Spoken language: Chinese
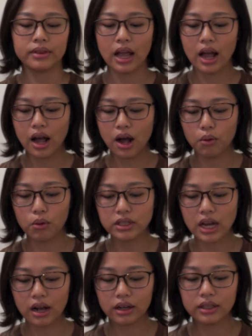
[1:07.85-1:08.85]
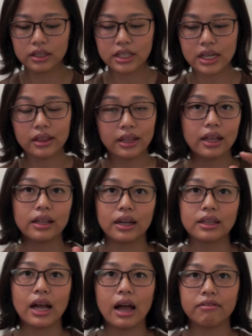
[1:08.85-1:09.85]
那我想要跟简单的
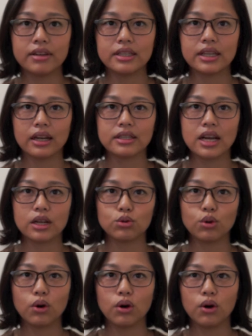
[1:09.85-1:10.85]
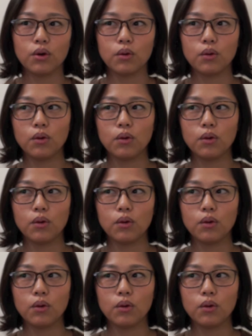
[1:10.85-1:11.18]
跟大家分享一下说。